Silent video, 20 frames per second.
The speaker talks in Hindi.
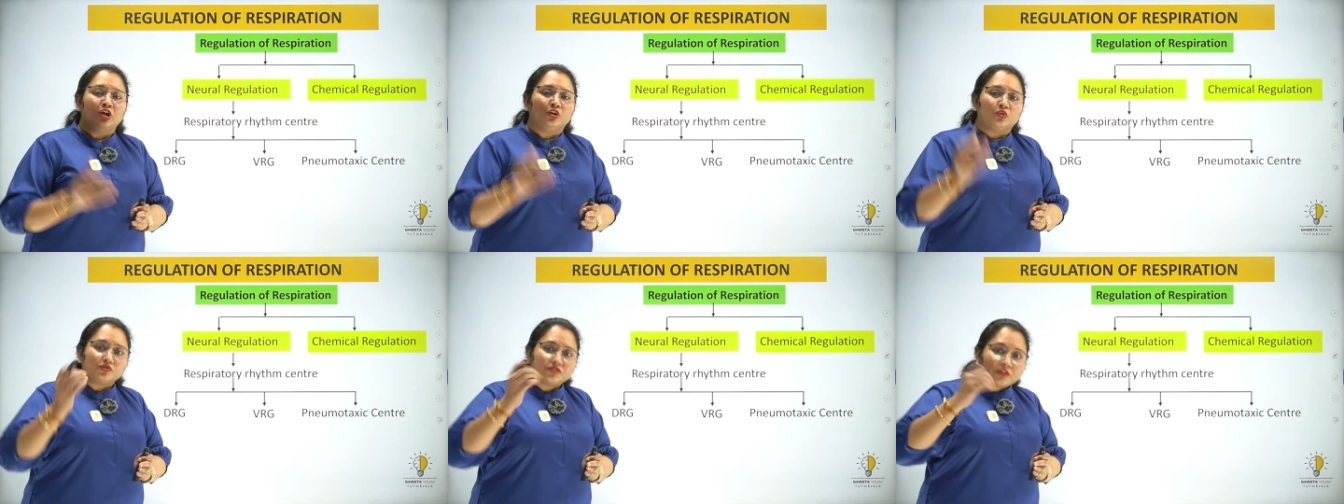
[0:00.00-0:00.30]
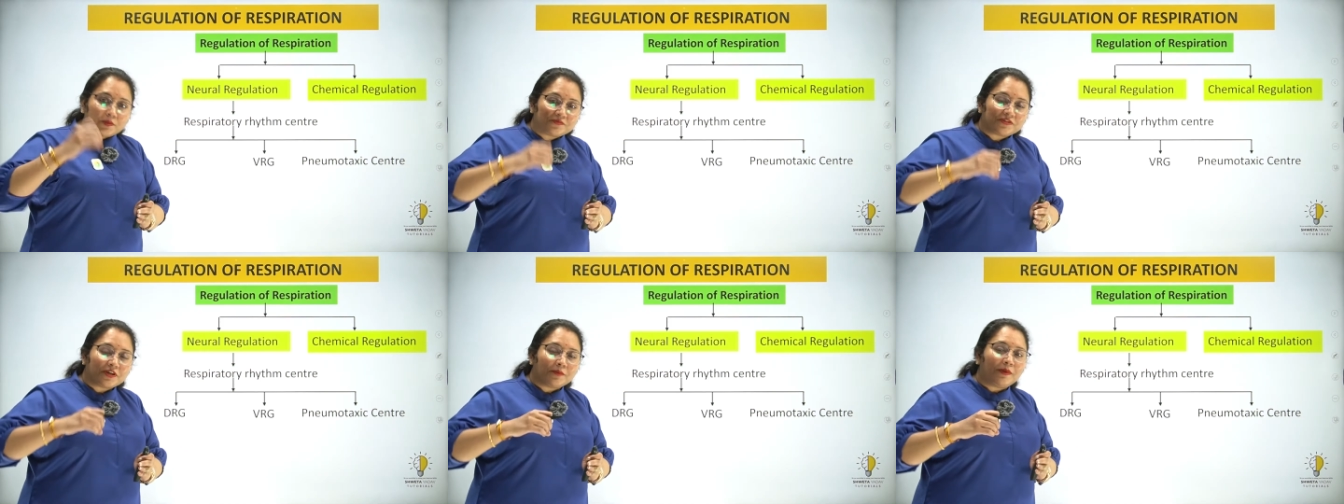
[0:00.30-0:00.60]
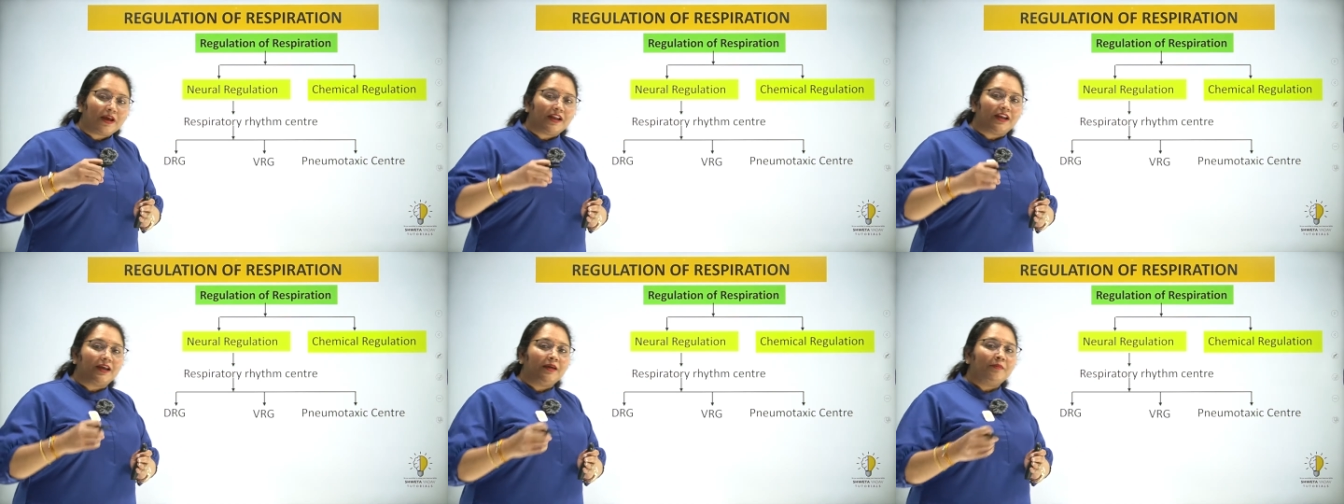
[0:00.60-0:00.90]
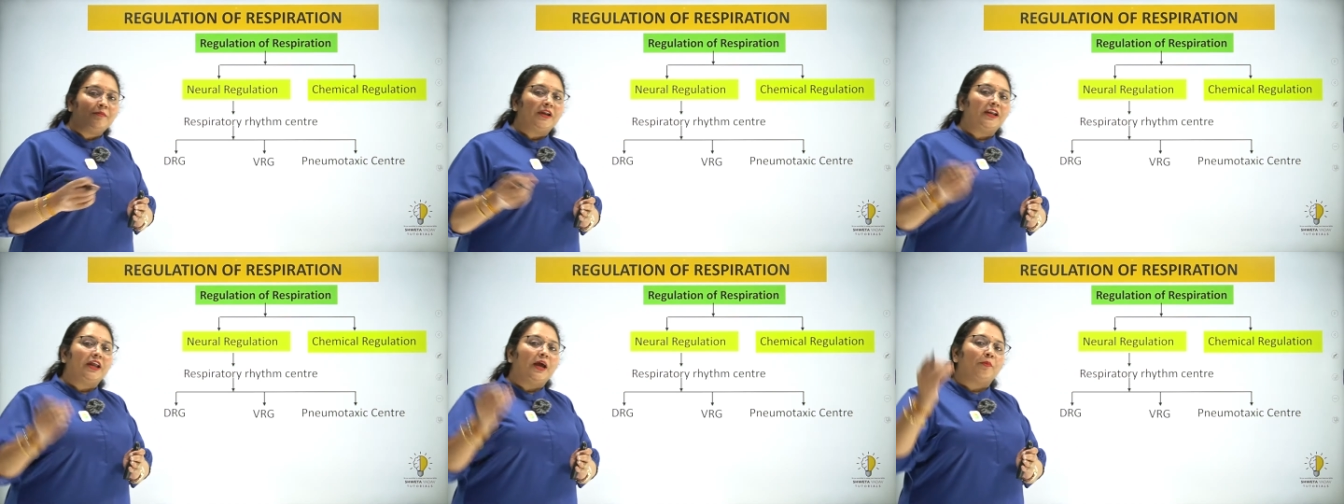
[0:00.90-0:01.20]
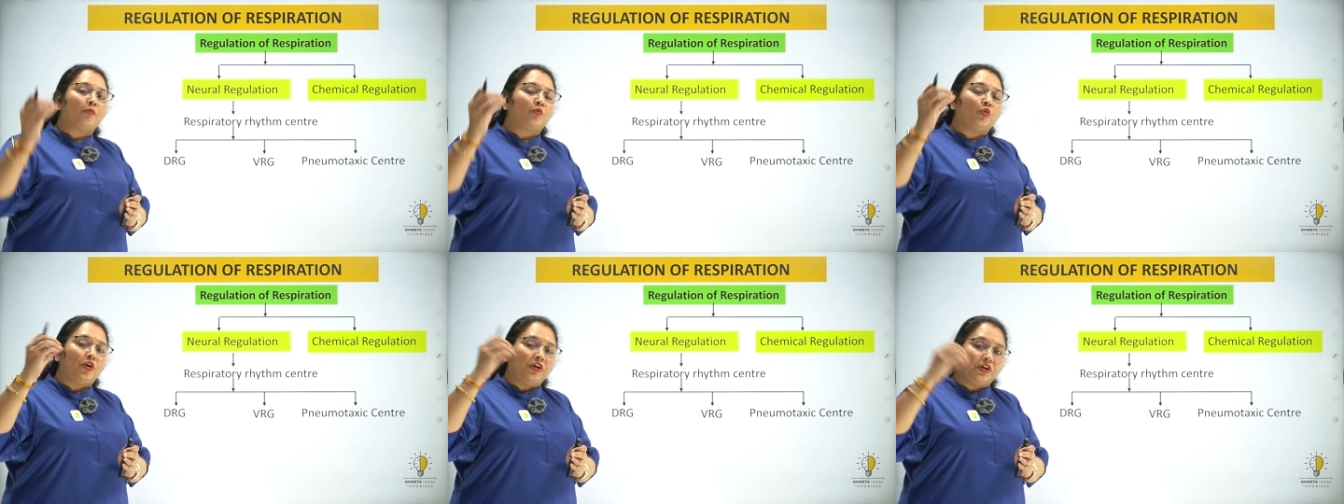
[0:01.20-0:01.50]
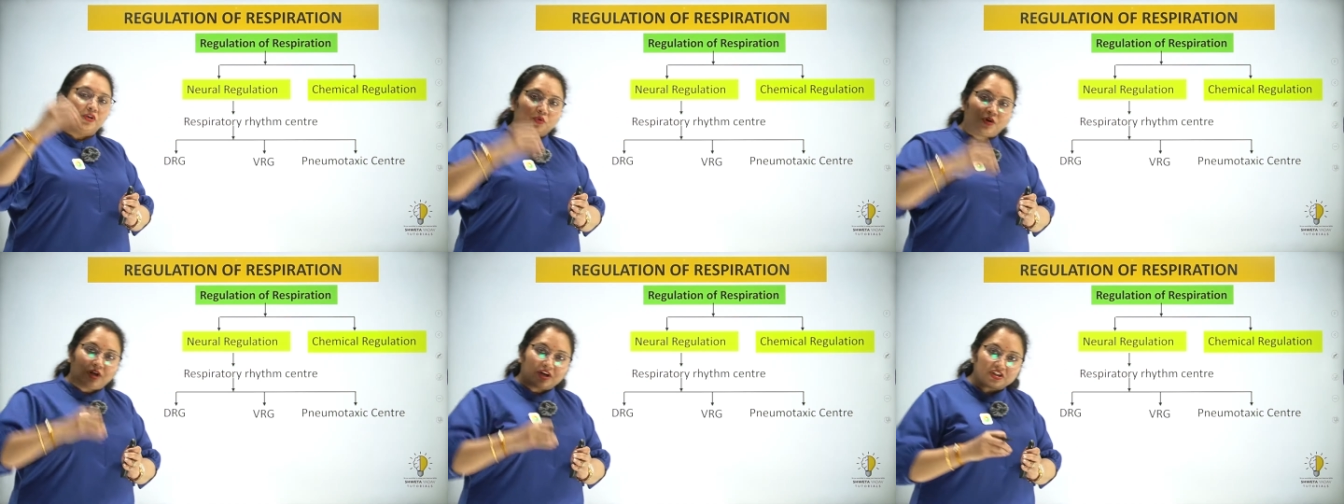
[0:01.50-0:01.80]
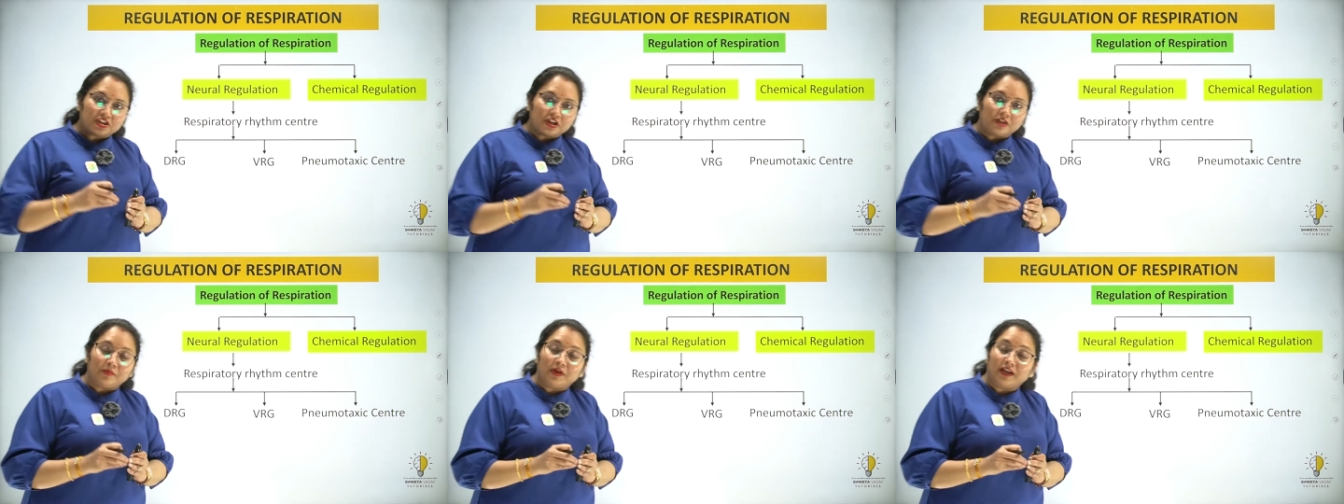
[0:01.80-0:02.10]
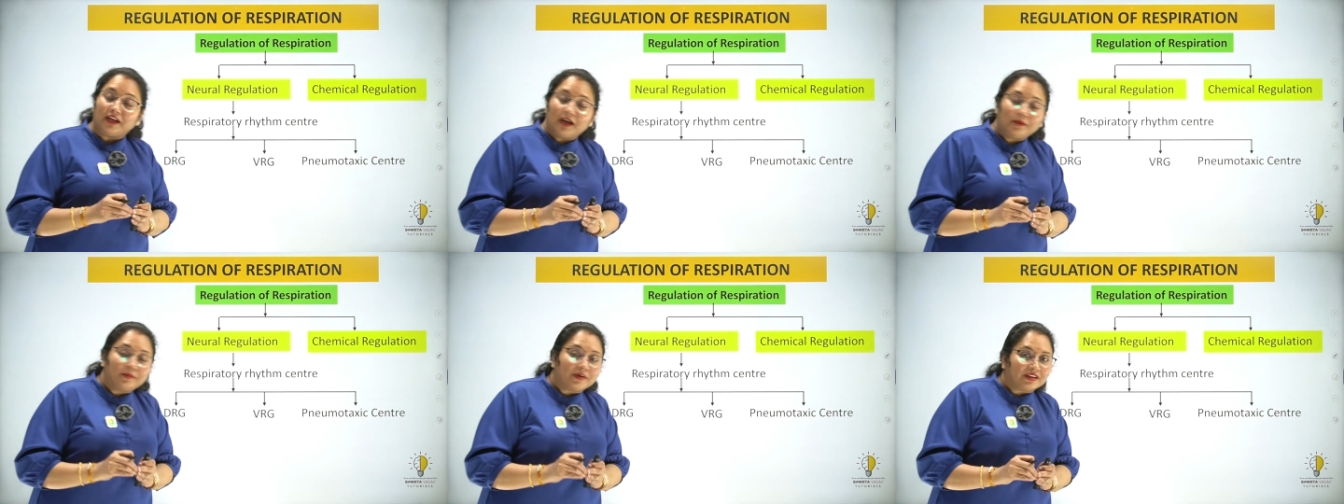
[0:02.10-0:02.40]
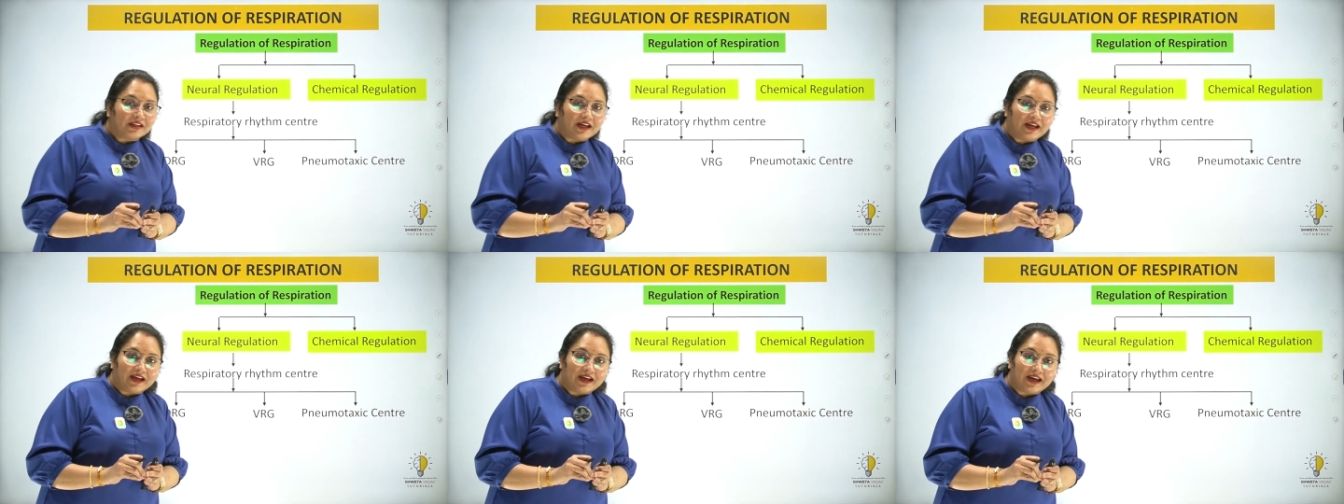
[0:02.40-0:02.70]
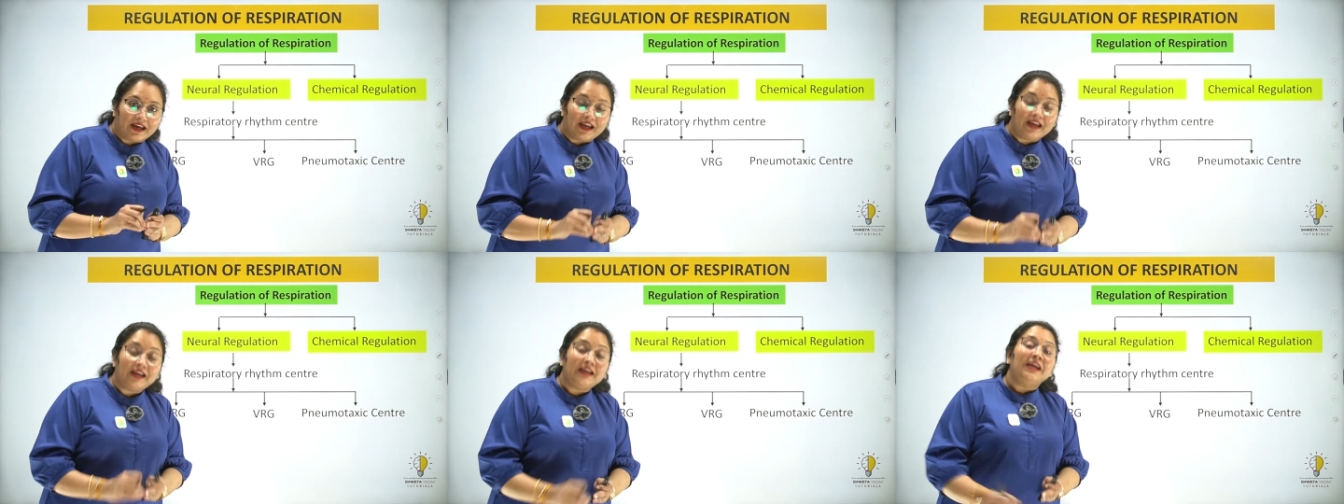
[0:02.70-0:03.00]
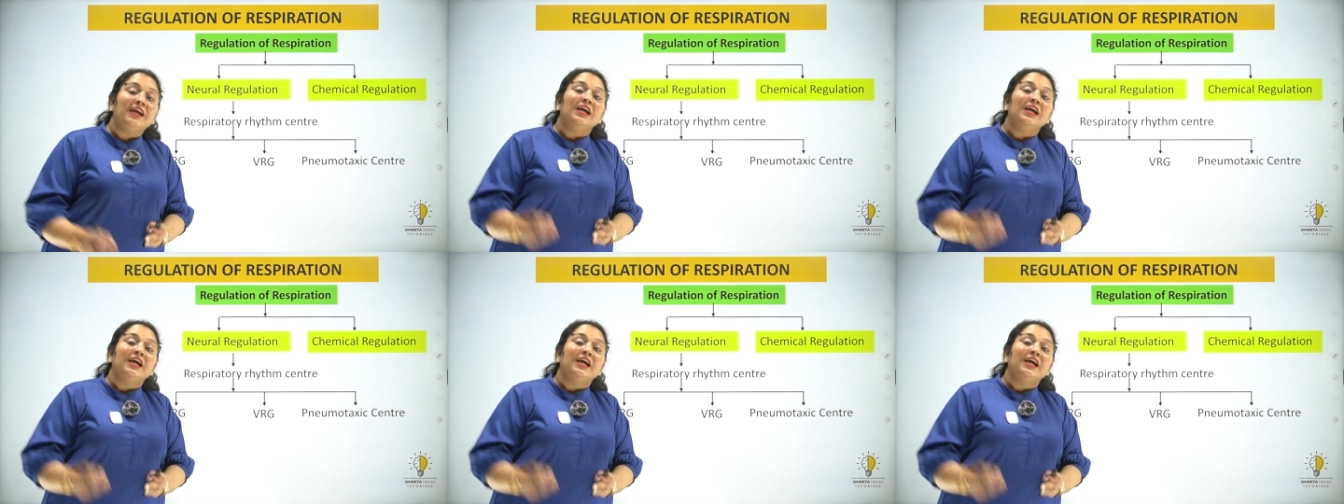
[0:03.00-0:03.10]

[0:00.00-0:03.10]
तो सबसे पहले मैंने आपको इंट्रोडक्शन में क्या बताया है